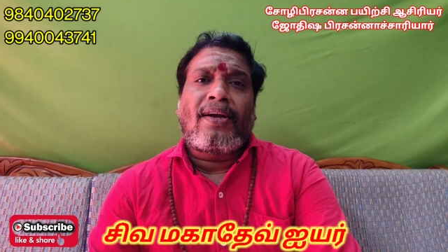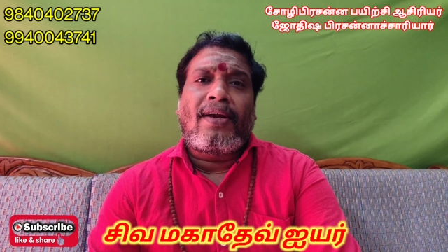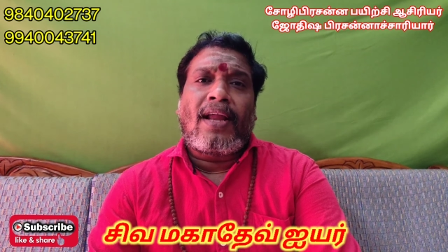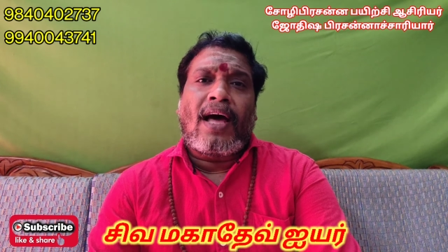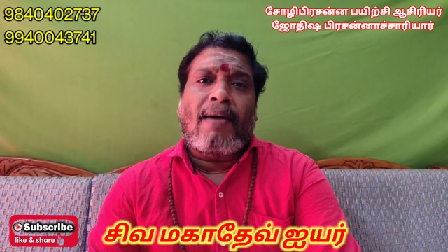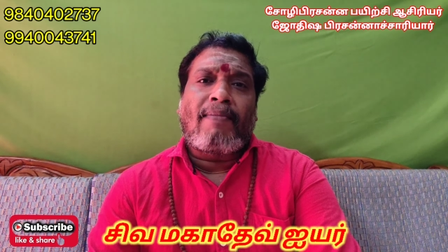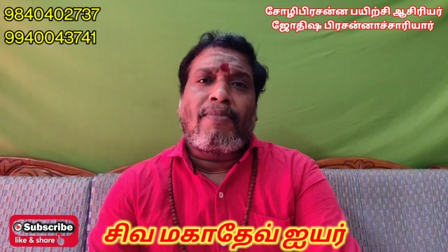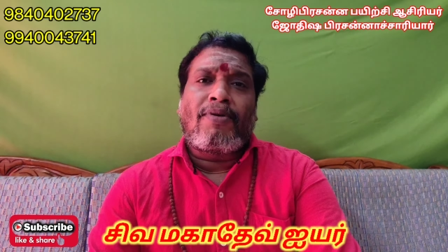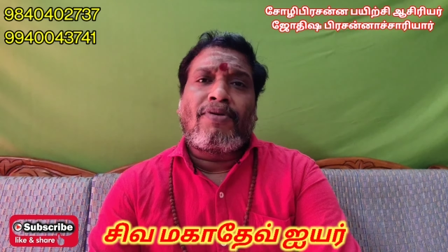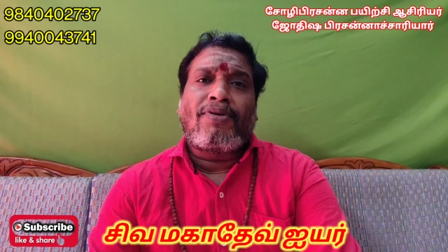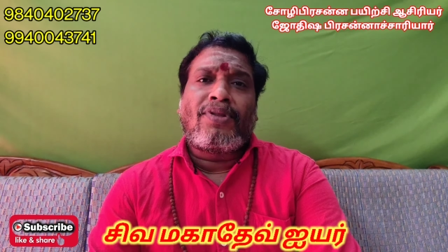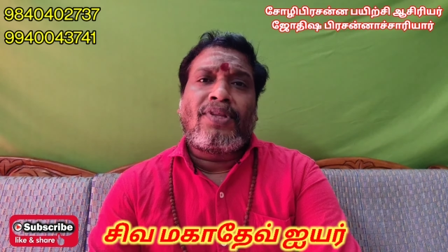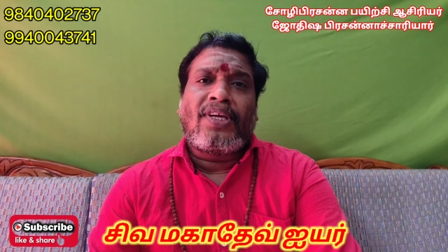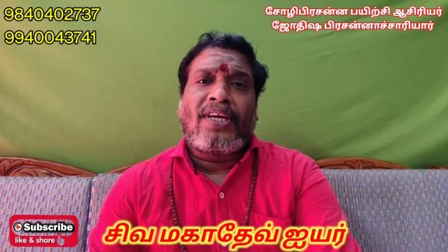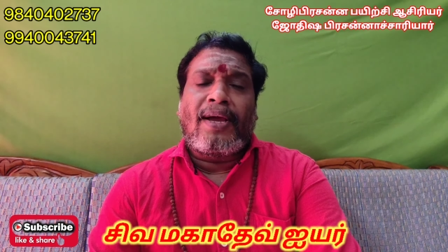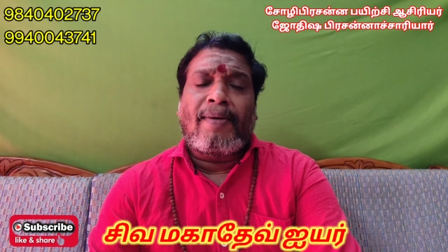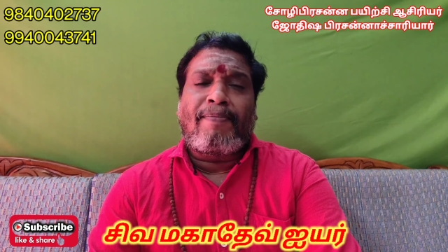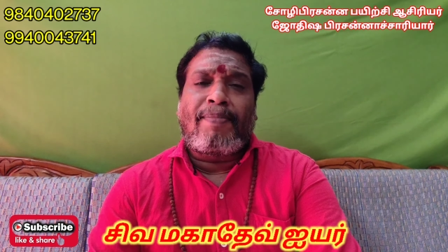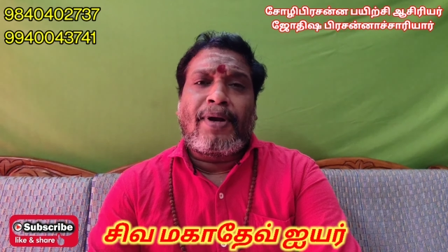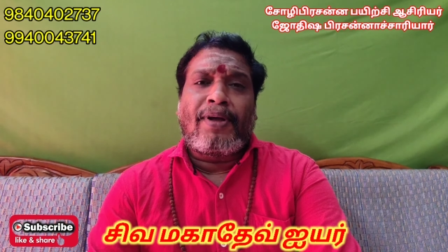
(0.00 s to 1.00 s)
நாம் வந்து
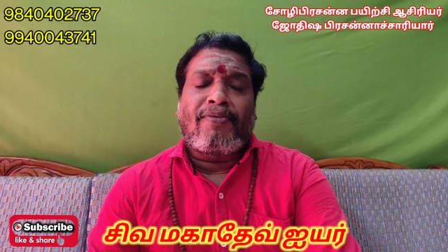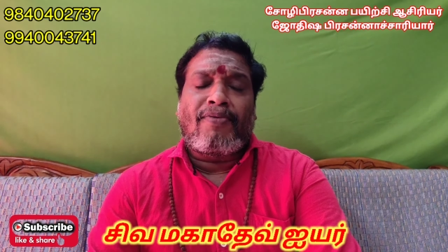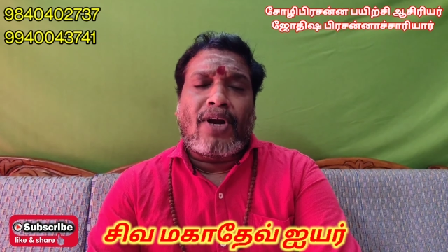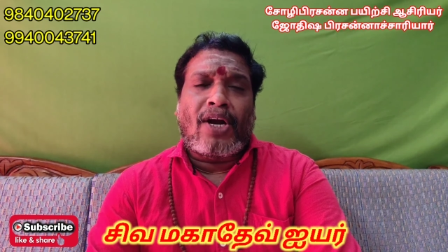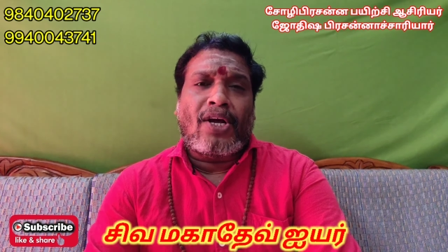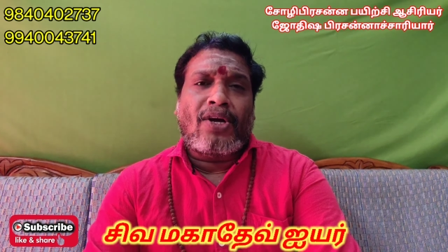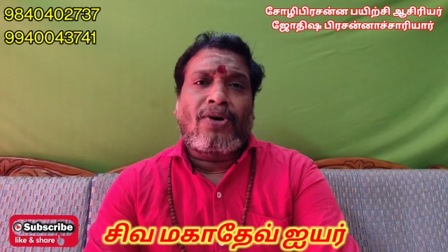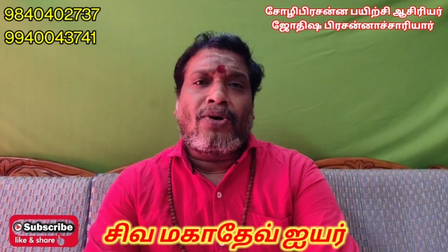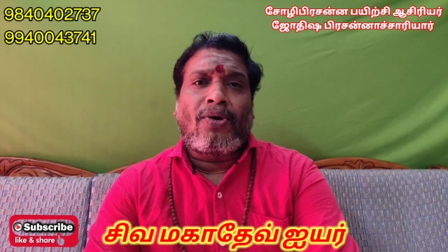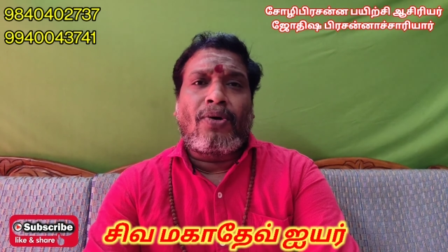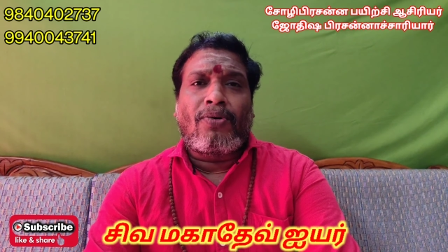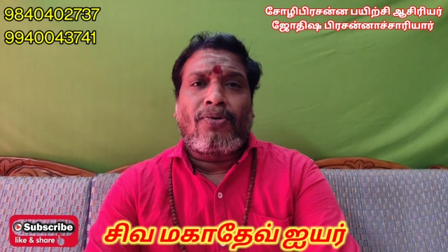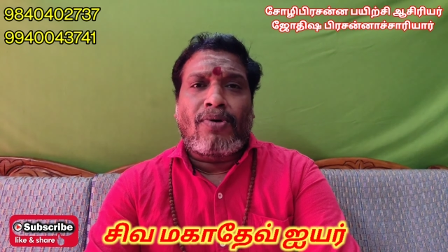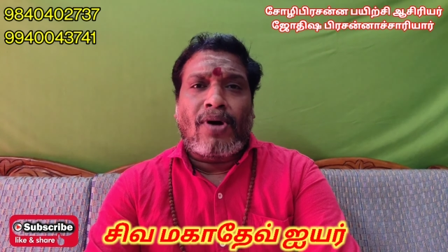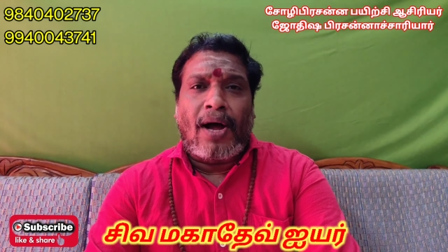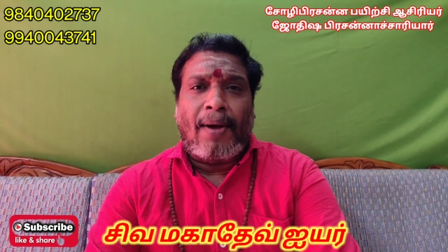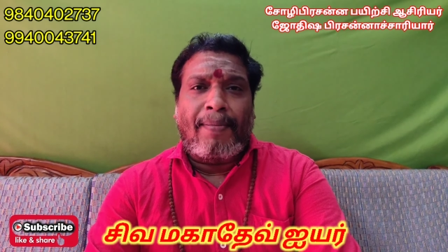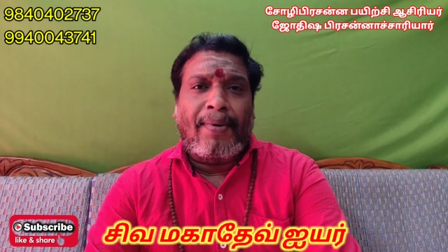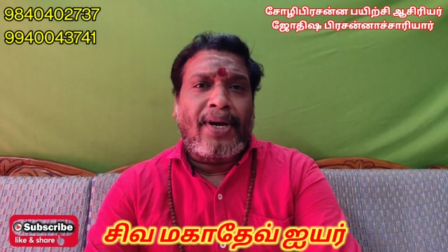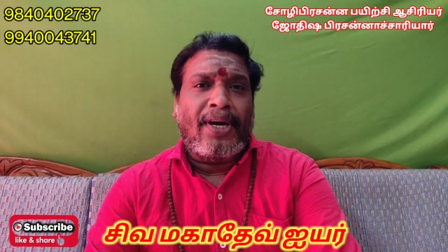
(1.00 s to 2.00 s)
எப்படி வணங்கணும்
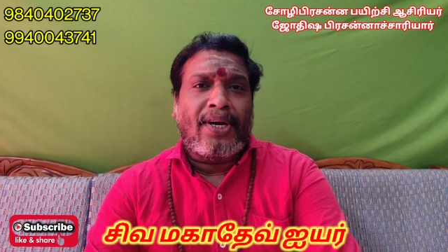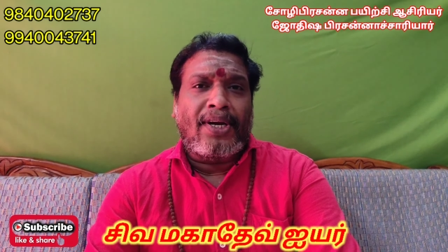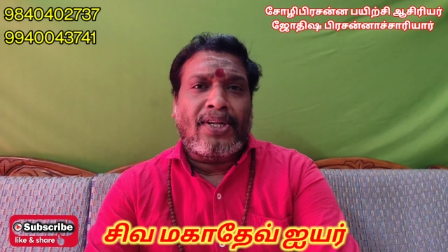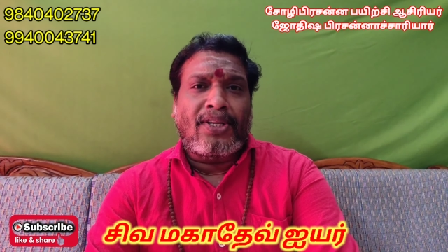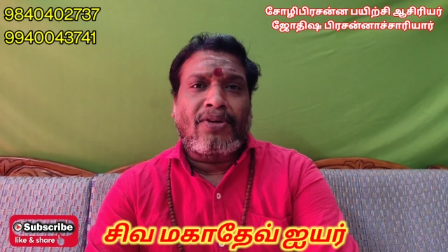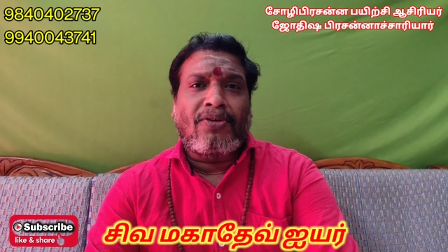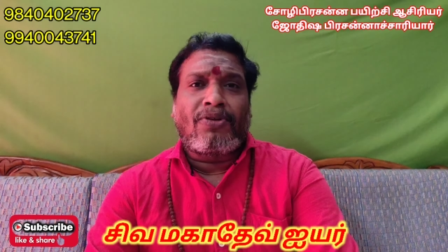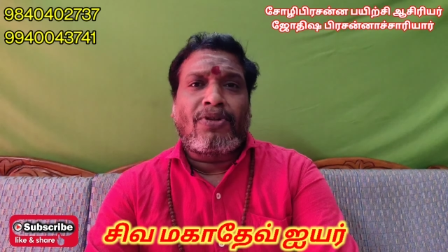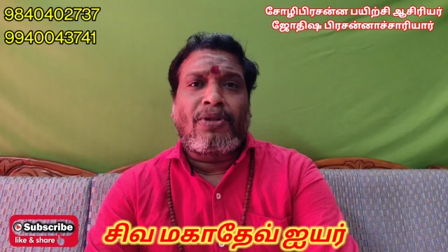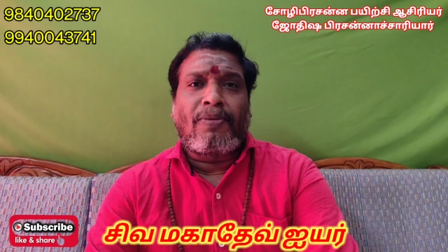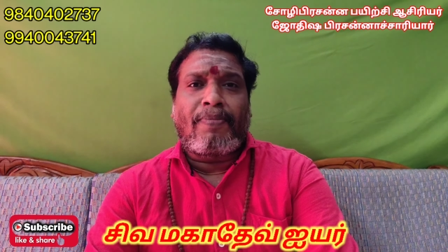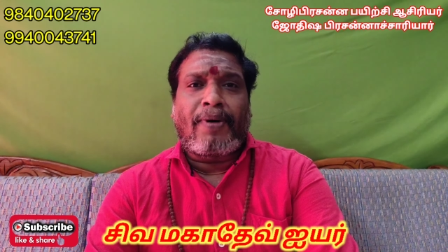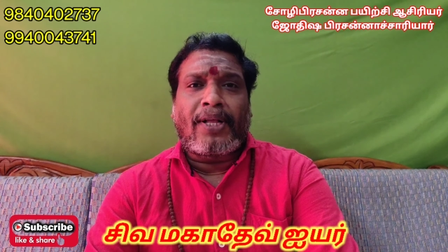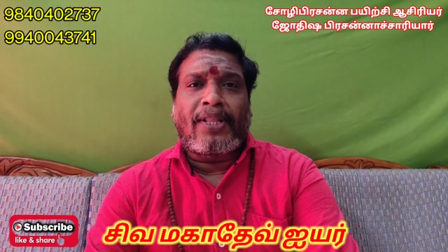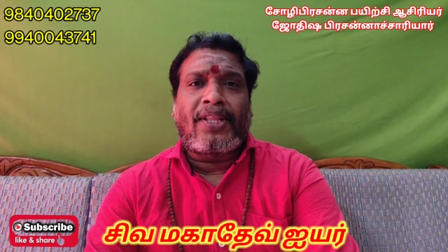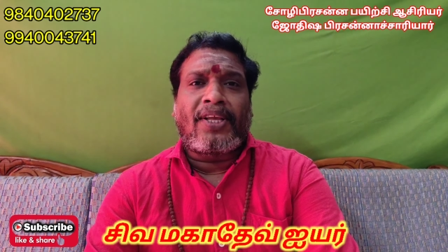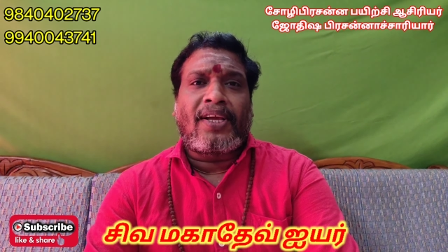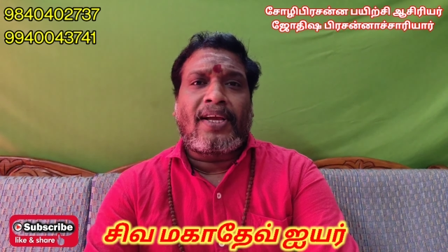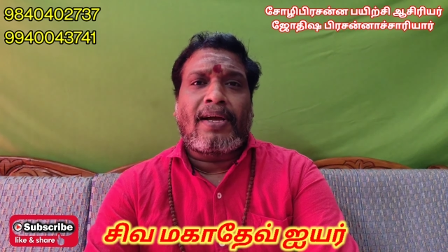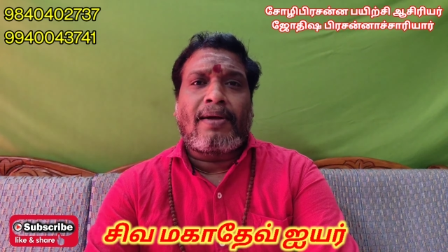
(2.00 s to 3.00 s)
அப்படின்றத வந்து
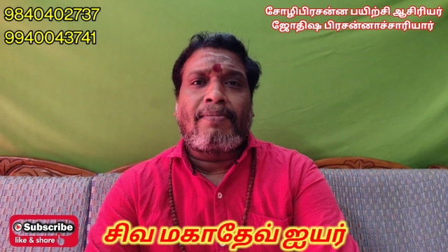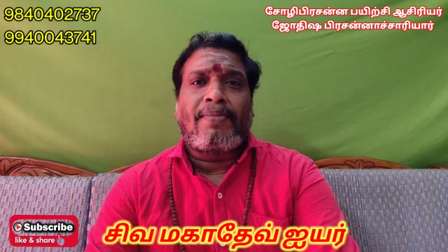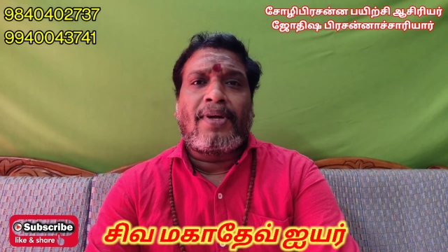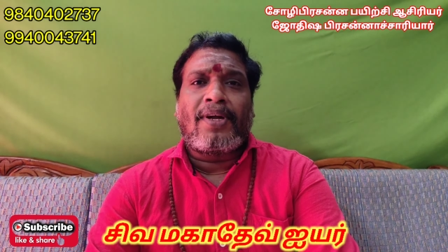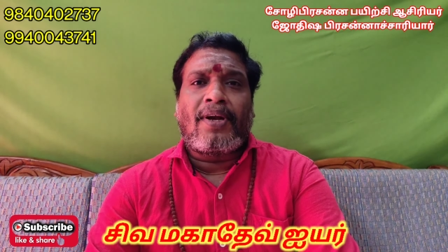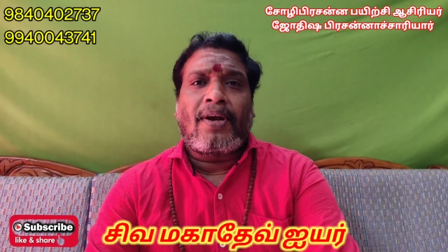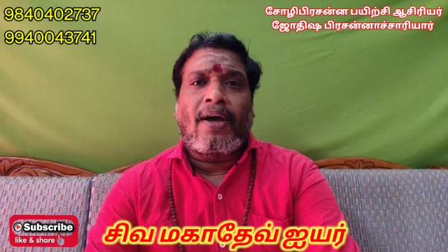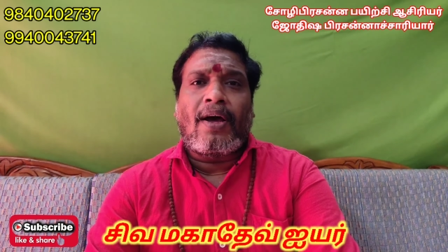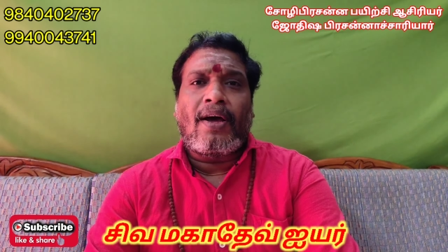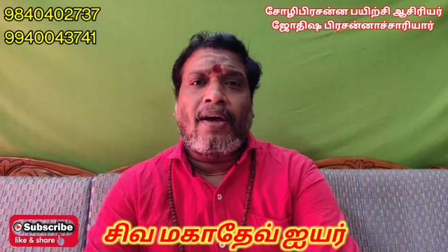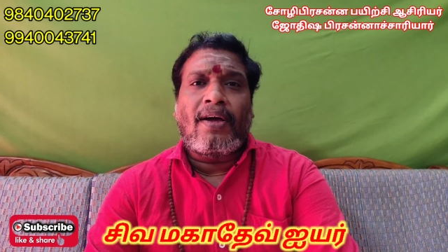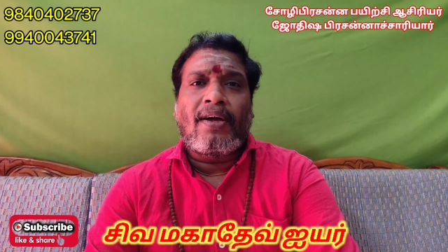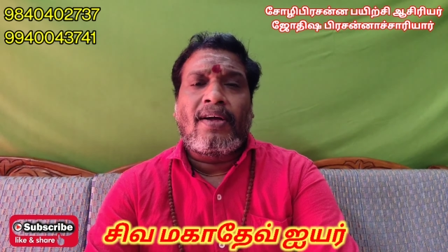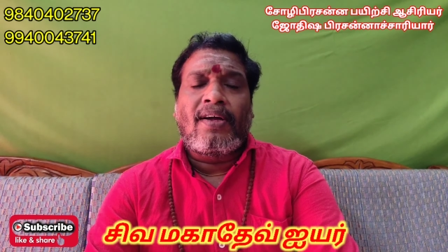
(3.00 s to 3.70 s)
பார்த்திங்க அப்படின்னா